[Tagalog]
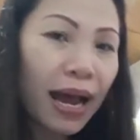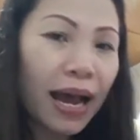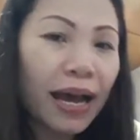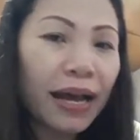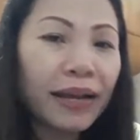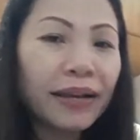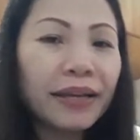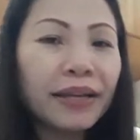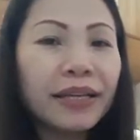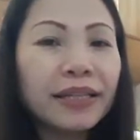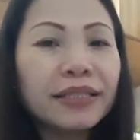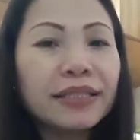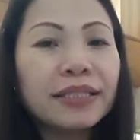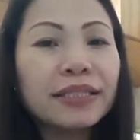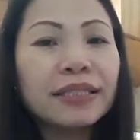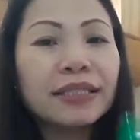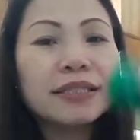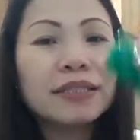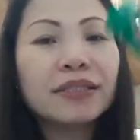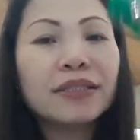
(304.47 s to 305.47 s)
And then,
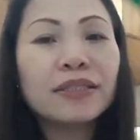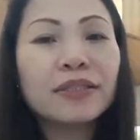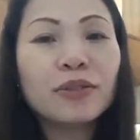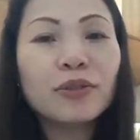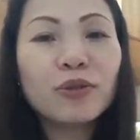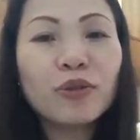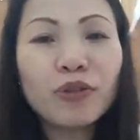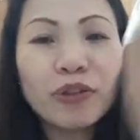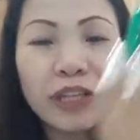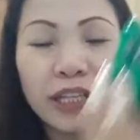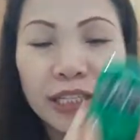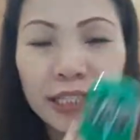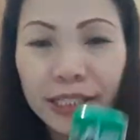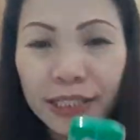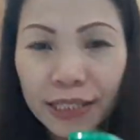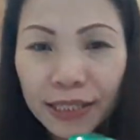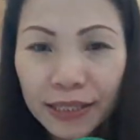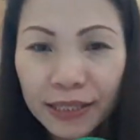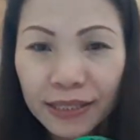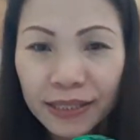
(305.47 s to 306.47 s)
sunod
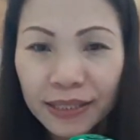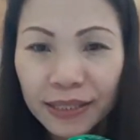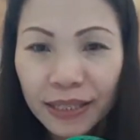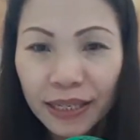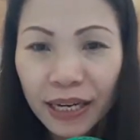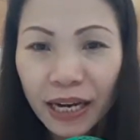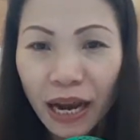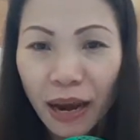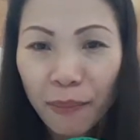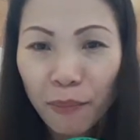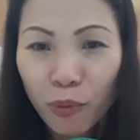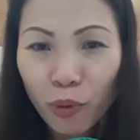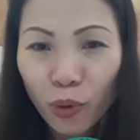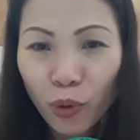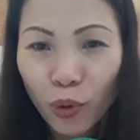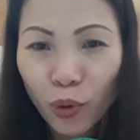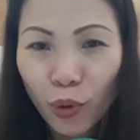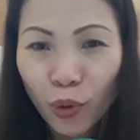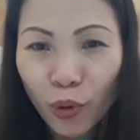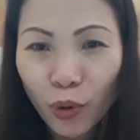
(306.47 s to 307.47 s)
is
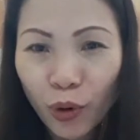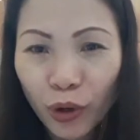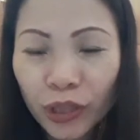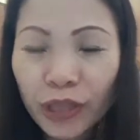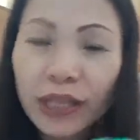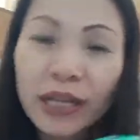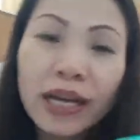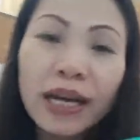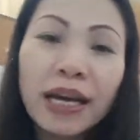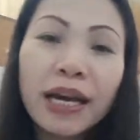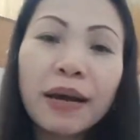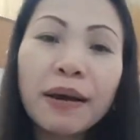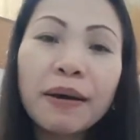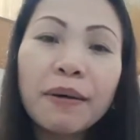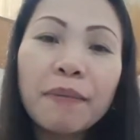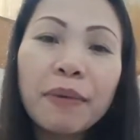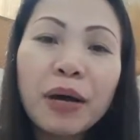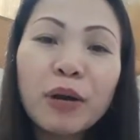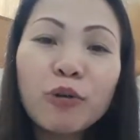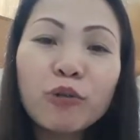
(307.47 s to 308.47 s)
gamot.
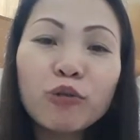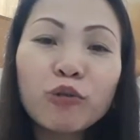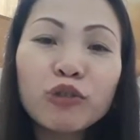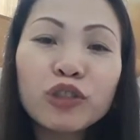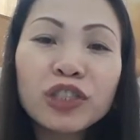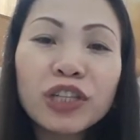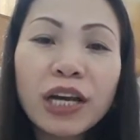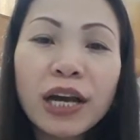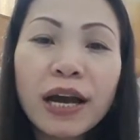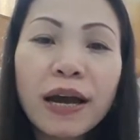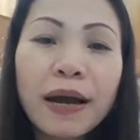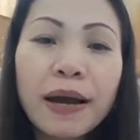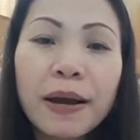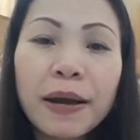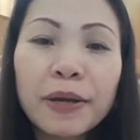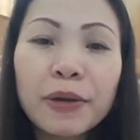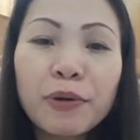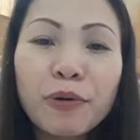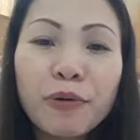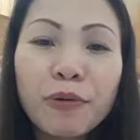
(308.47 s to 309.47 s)
Ano to
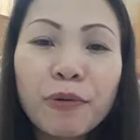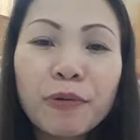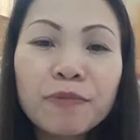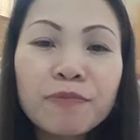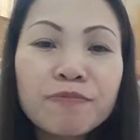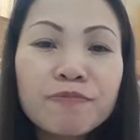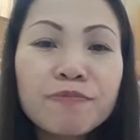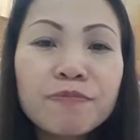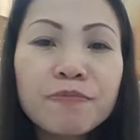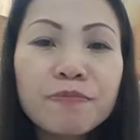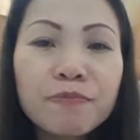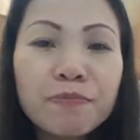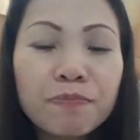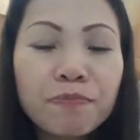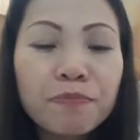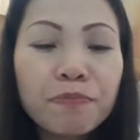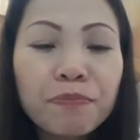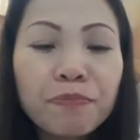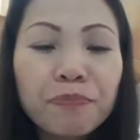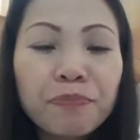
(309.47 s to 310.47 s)
siya? Yung
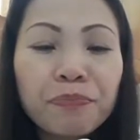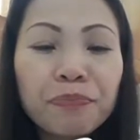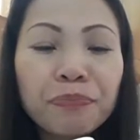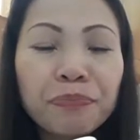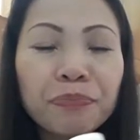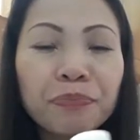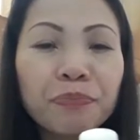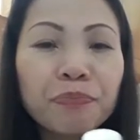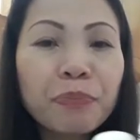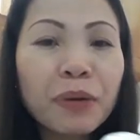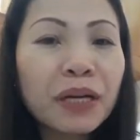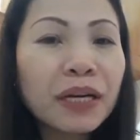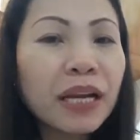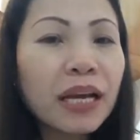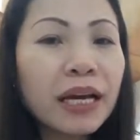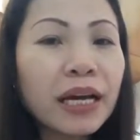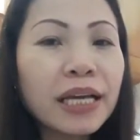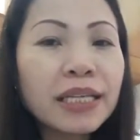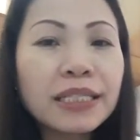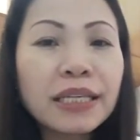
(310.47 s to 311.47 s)
mm,
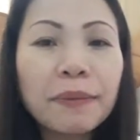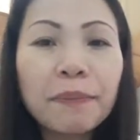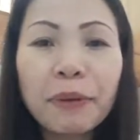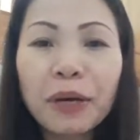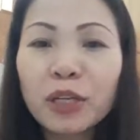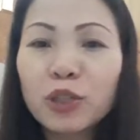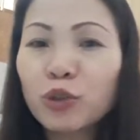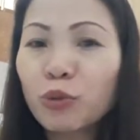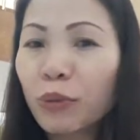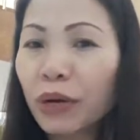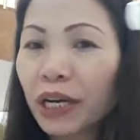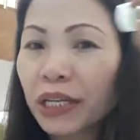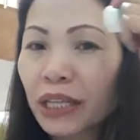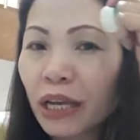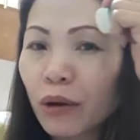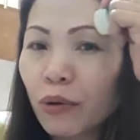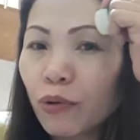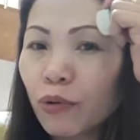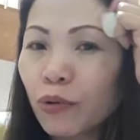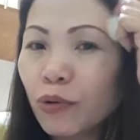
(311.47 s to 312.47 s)
panglagay sa pag sumakit
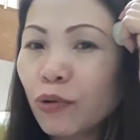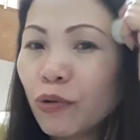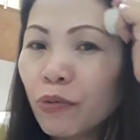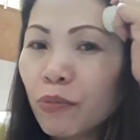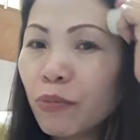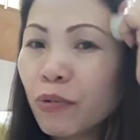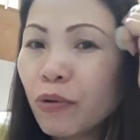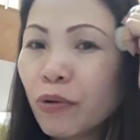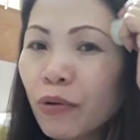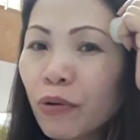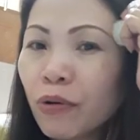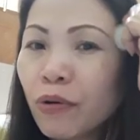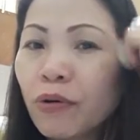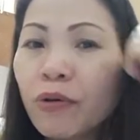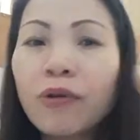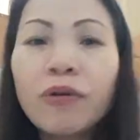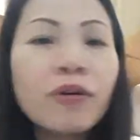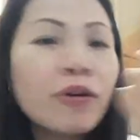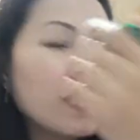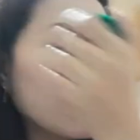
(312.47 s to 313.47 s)
ang ulo
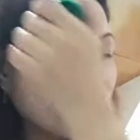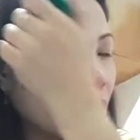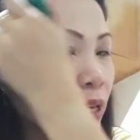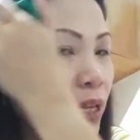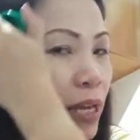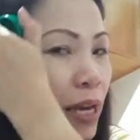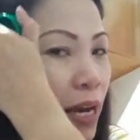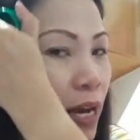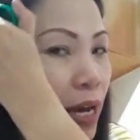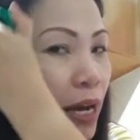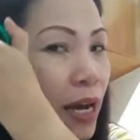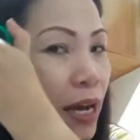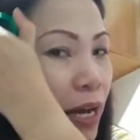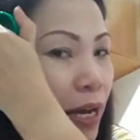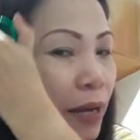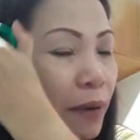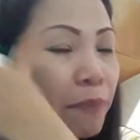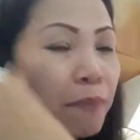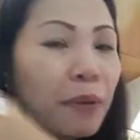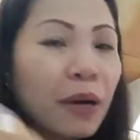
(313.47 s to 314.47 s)
mo.
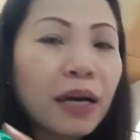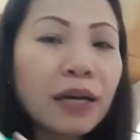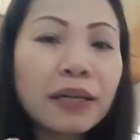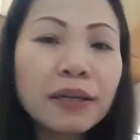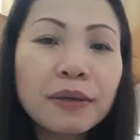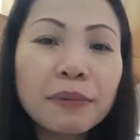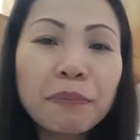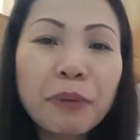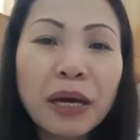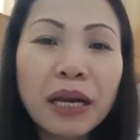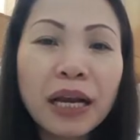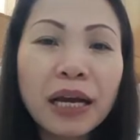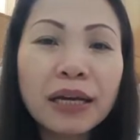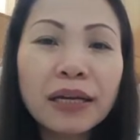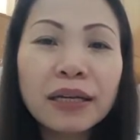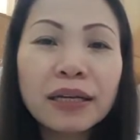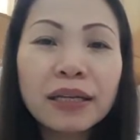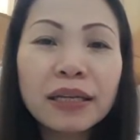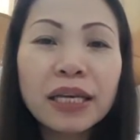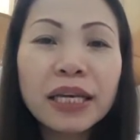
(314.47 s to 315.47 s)
Yan. Pag,
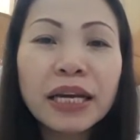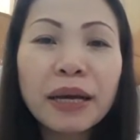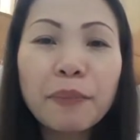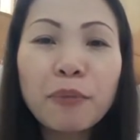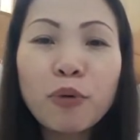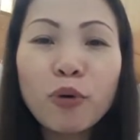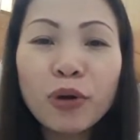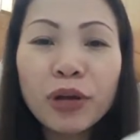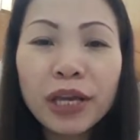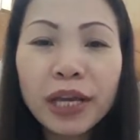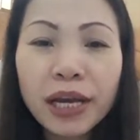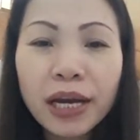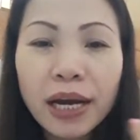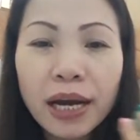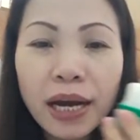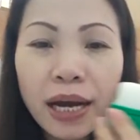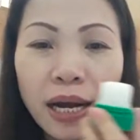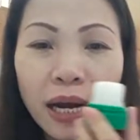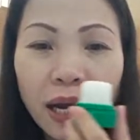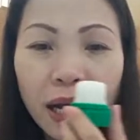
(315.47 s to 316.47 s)
parang gikabuhi
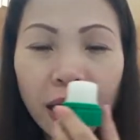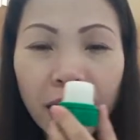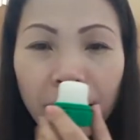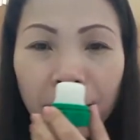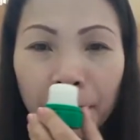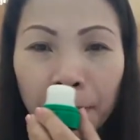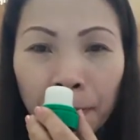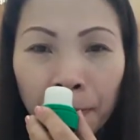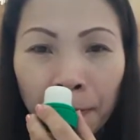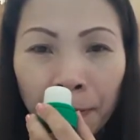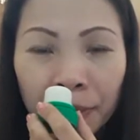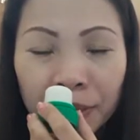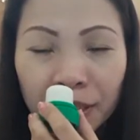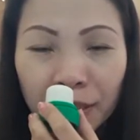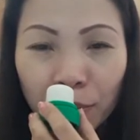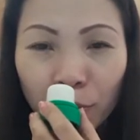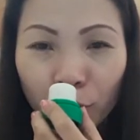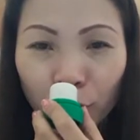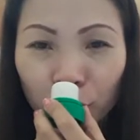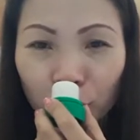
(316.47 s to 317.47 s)
ka.
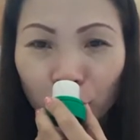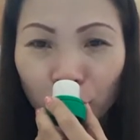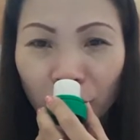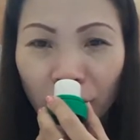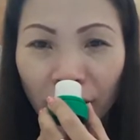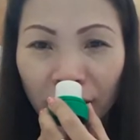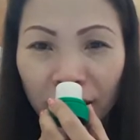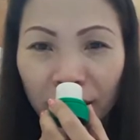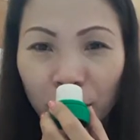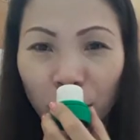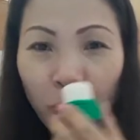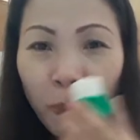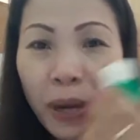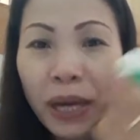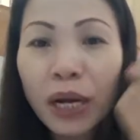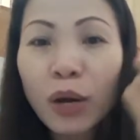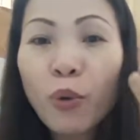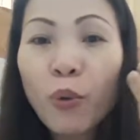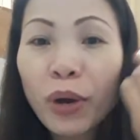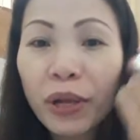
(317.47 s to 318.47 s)
Simhuton lang. Di mo
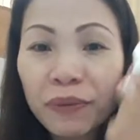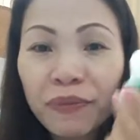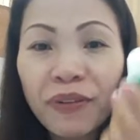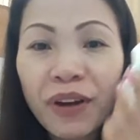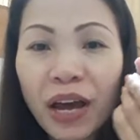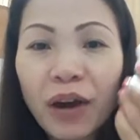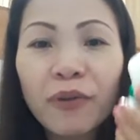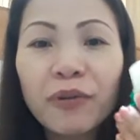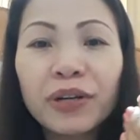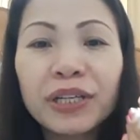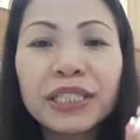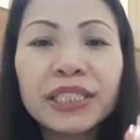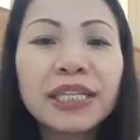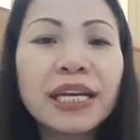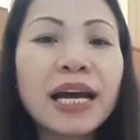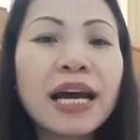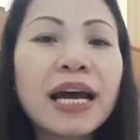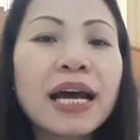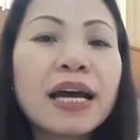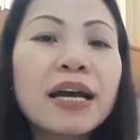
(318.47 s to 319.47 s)
parang white flower
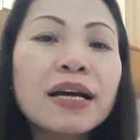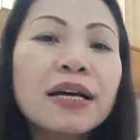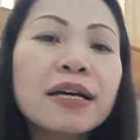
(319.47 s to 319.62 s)
siya.